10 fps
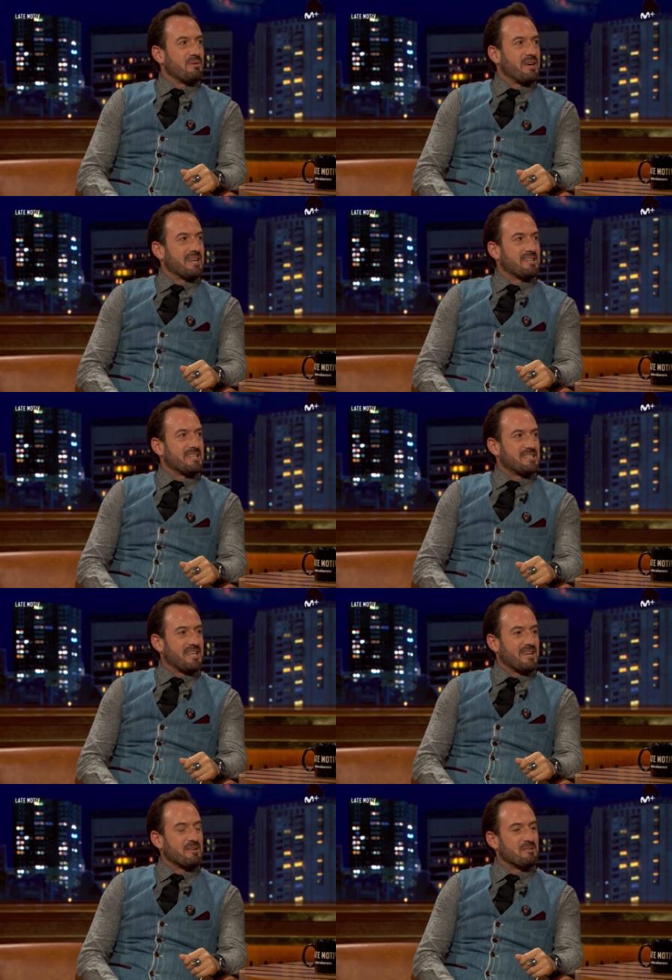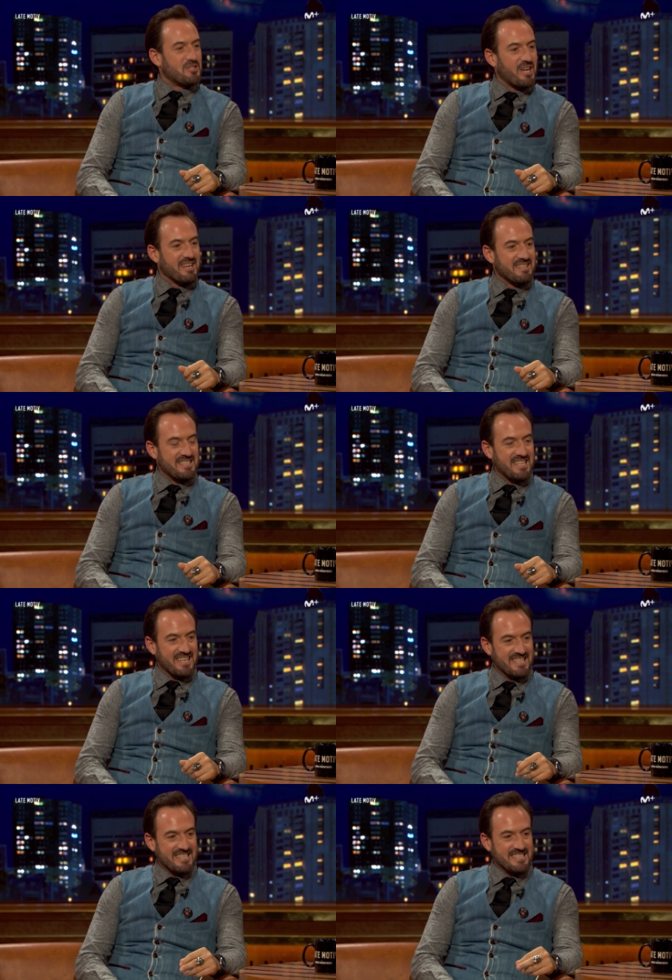muy bien... Me ha gustado esta...? Sí,
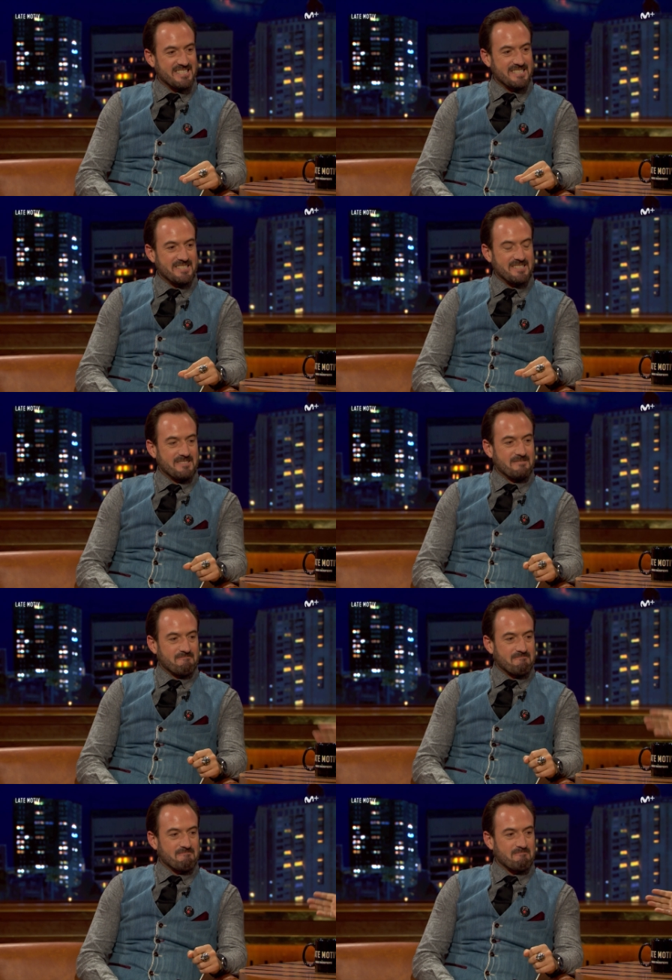sí. Sí.